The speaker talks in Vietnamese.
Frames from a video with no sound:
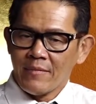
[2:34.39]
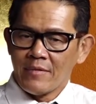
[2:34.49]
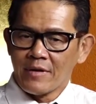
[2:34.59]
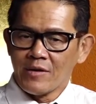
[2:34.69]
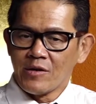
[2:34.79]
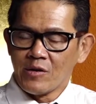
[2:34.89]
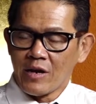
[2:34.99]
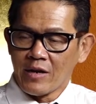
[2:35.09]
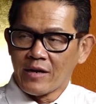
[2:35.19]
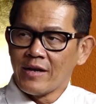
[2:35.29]
thì cái người
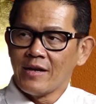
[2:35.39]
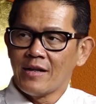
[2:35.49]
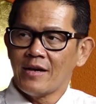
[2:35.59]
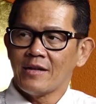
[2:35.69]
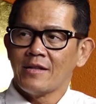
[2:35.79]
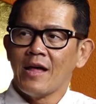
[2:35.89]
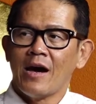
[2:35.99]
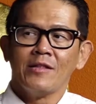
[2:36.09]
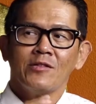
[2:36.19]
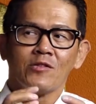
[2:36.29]
gần ra đi đó
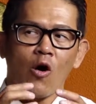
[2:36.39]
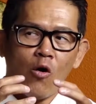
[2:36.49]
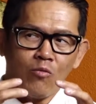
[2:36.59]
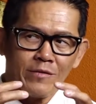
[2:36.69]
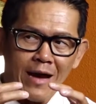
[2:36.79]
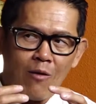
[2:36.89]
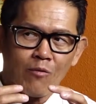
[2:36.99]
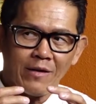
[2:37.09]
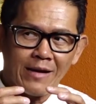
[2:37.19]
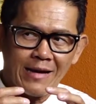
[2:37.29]
nên tôn
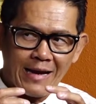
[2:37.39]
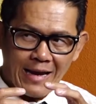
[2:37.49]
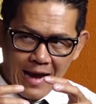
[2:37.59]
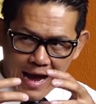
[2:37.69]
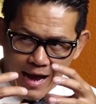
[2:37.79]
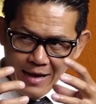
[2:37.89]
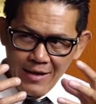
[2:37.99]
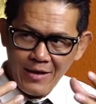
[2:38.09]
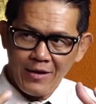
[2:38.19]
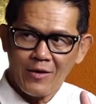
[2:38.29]
trọng
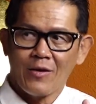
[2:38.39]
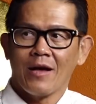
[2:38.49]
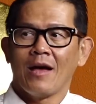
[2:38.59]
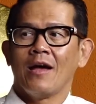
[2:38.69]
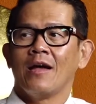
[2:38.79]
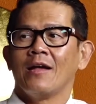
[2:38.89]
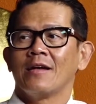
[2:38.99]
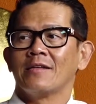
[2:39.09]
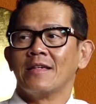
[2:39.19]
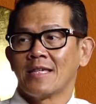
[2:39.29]
cái
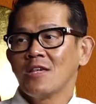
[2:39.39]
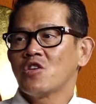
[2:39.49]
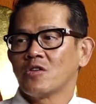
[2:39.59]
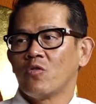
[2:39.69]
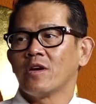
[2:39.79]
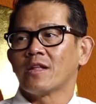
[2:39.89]
decision của người